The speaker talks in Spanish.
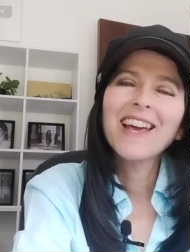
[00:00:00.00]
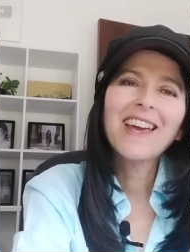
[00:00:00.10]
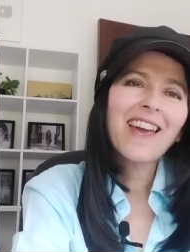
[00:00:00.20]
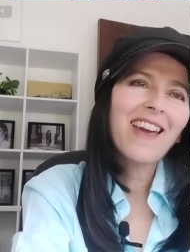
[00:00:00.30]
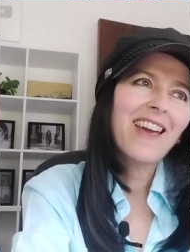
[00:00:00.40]

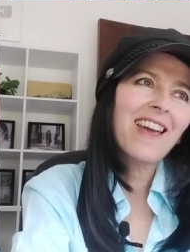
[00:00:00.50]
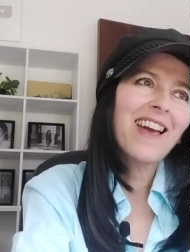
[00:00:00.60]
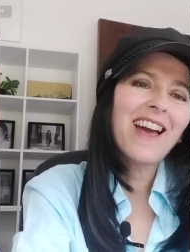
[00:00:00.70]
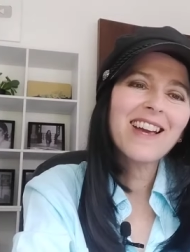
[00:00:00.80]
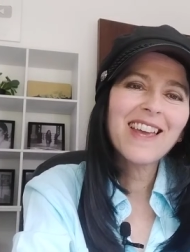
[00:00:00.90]
que
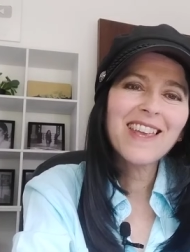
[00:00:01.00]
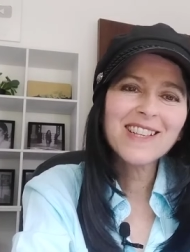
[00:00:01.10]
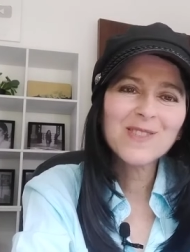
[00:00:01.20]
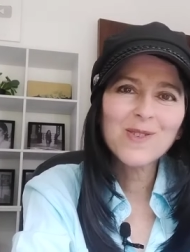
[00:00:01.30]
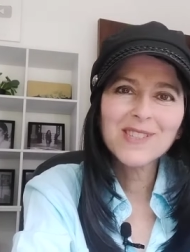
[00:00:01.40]

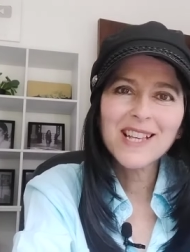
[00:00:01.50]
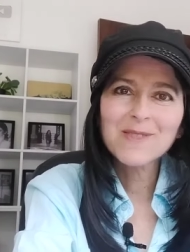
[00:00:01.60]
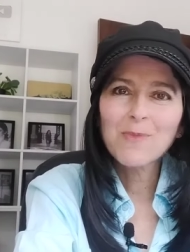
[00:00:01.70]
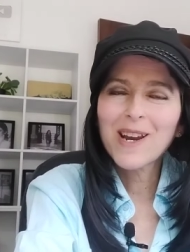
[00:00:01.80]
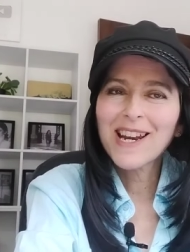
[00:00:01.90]
aquellas
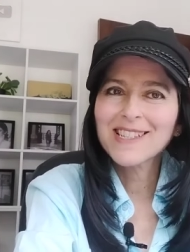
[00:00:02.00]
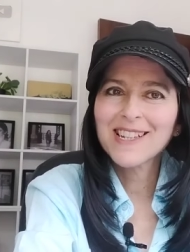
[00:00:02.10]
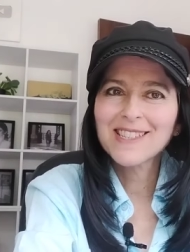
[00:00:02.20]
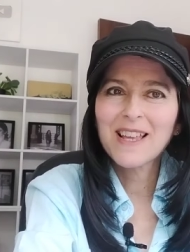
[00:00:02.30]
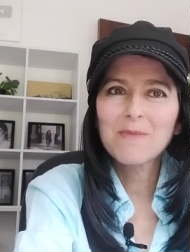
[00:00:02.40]
cosas buenas
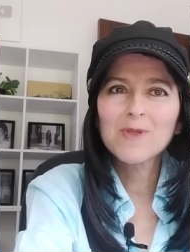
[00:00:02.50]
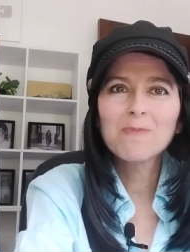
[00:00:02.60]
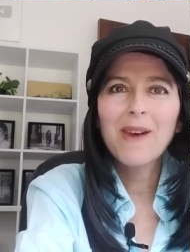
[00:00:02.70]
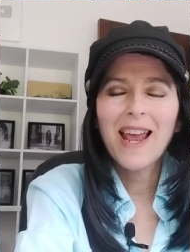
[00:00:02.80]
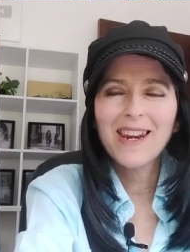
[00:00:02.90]
que estamos
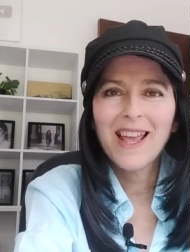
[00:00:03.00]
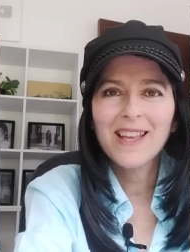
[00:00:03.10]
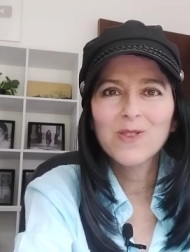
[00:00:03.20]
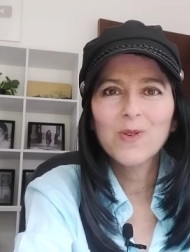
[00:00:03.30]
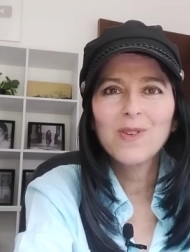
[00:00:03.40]

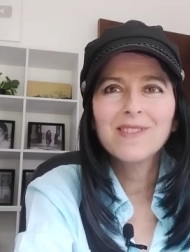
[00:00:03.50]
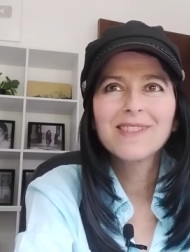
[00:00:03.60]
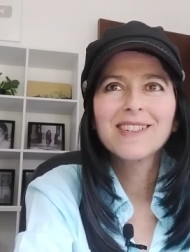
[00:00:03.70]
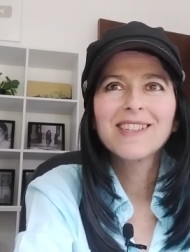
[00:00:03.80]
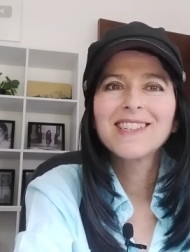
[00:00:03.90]
planeando,
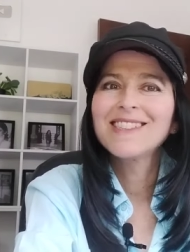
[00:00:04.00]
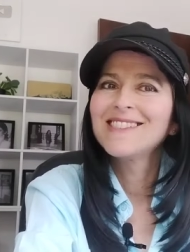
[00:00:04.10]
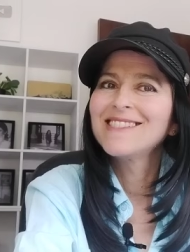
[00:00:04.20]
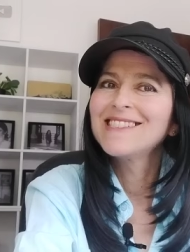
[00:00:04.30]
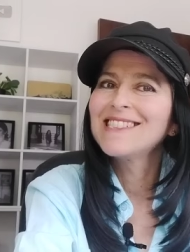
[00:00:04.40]

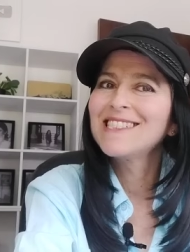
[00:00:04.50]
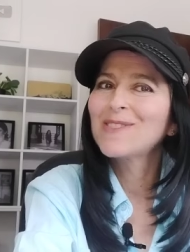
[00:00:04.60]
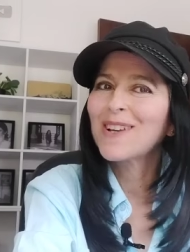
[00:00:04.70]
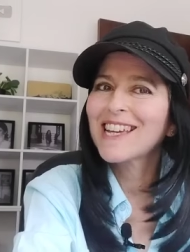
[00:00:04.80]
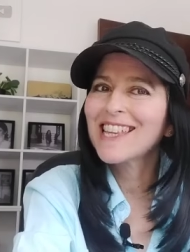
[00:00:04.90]

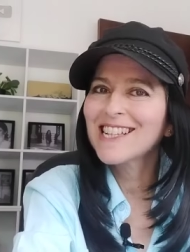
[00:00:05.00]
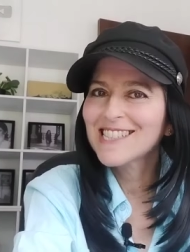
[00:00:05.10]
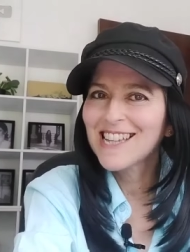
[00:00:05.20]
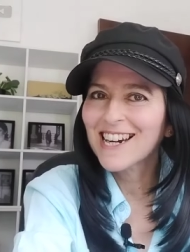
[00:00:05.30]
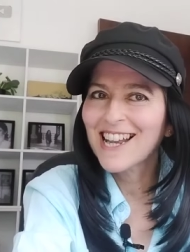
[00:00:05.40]
no hay que
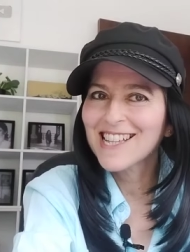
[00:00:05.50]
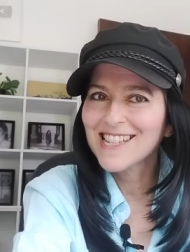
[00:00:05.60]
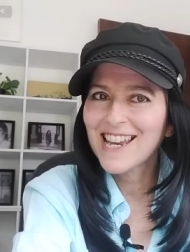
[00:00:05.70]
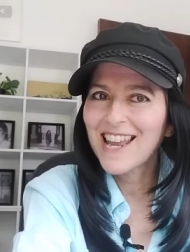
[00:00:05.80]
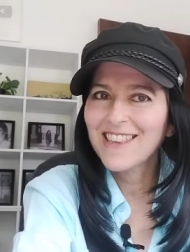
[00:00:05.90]

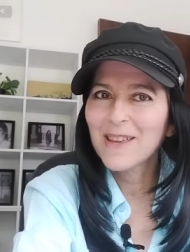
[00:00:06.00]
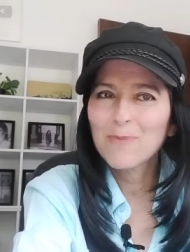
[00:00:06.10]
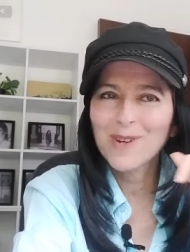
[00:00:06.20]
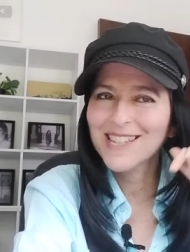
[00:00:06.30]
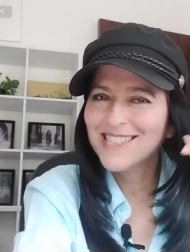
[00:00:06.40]
decirlas a nadie
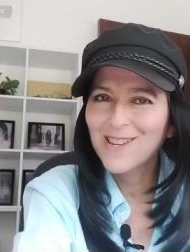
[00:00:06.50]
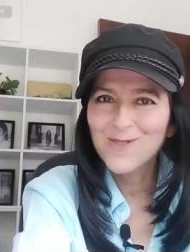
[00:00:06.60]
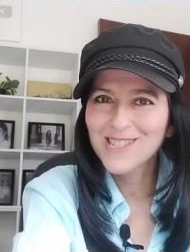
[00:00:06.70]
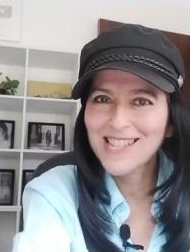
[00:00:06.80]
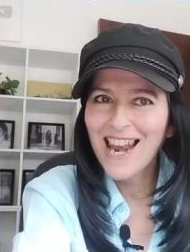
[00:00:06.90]
porque se
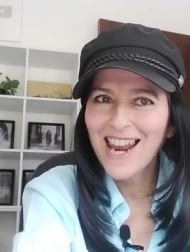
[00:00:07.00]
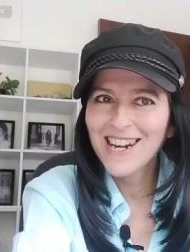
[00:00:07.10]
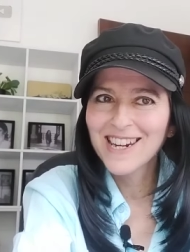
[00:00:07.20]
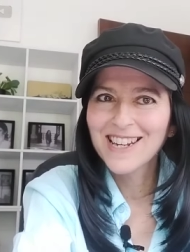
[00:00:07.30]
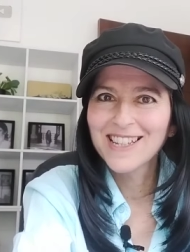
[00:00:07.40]
nos
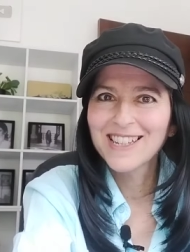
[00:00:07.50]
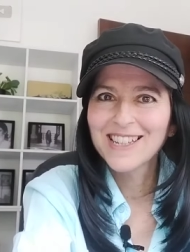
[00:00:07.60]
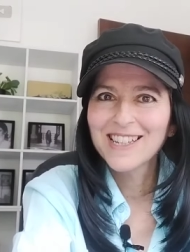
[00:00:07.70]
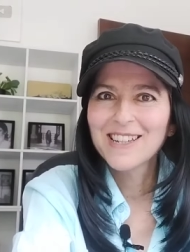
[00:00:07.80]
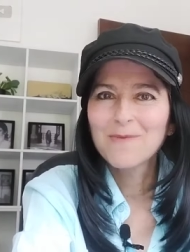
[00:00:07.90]
salan.
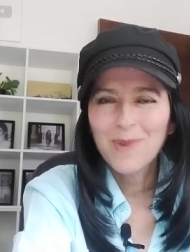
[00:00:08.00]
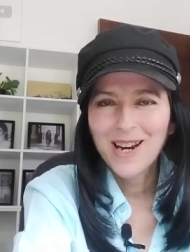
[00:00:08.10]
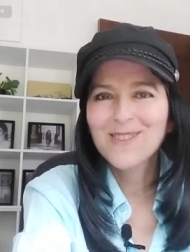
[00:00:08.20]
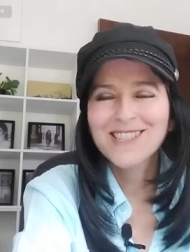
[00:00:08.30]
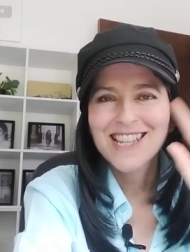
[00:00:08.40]

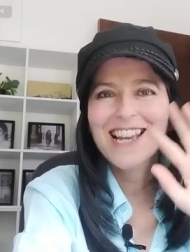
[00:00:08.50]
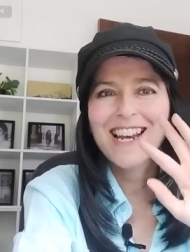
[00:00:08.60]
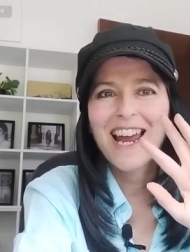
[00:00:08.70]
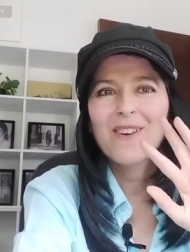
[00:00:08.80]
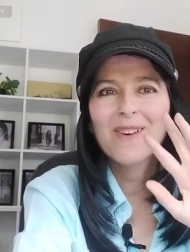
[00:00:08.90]
Bueno, sí,
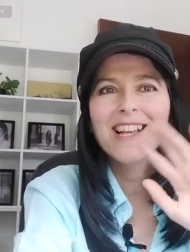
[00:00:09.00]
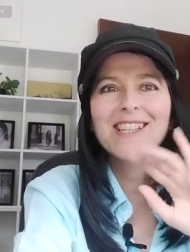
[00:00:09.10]
claro,